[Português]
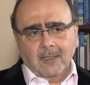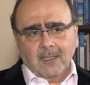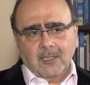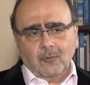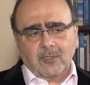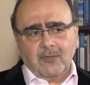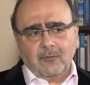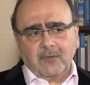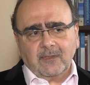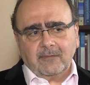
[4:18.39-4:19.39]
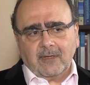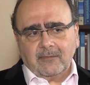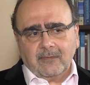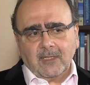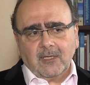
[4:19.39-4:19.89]
e o que você vai
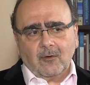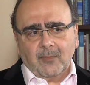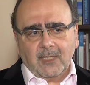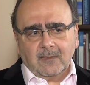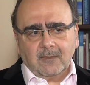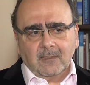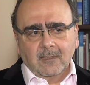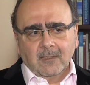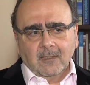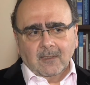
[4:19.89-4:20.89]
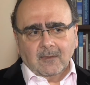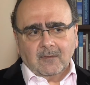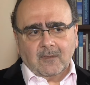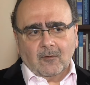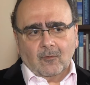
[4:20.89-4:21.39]
ver realmente
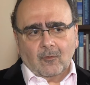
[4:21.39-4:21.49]
são